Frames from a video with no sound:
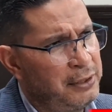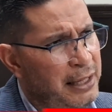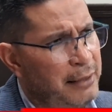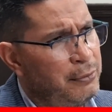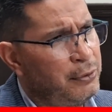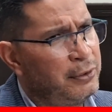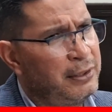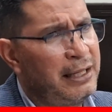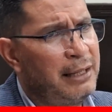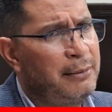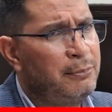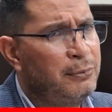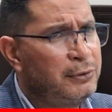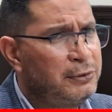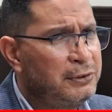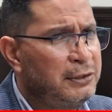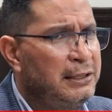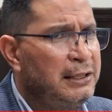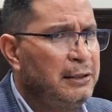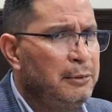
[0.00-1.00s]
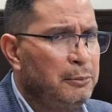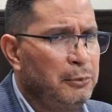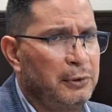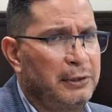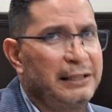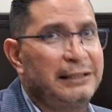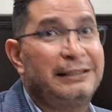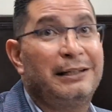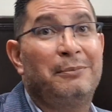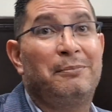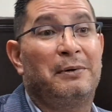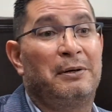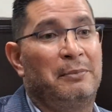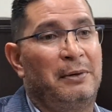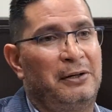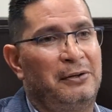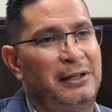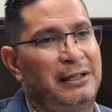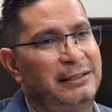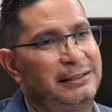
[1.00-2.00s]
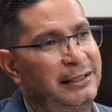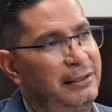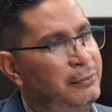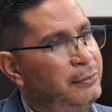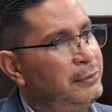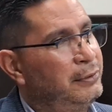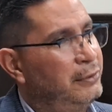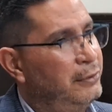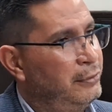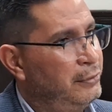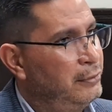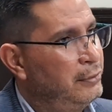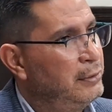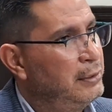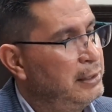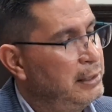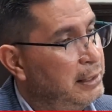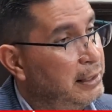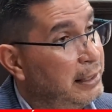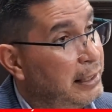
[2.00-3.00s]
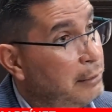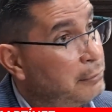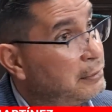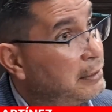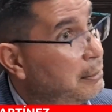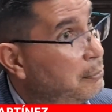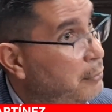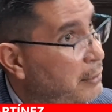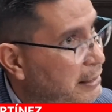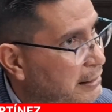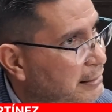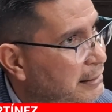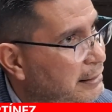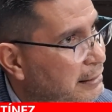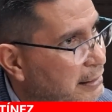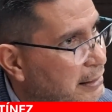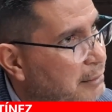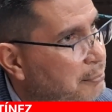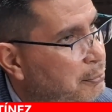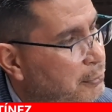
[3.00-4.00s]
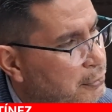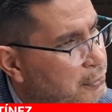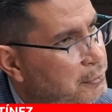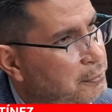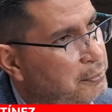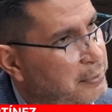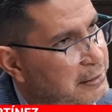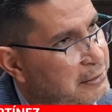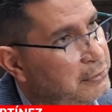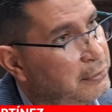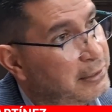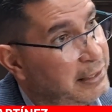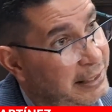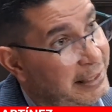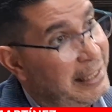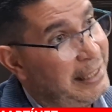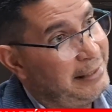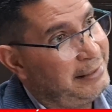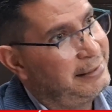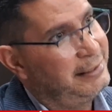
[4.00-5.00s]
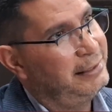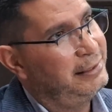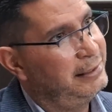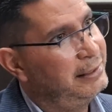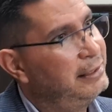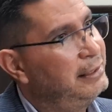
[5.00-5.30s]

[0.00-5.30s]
y hablo de ambos porque es el primero y el segundo causa de muerte, y por supuesto de cáncer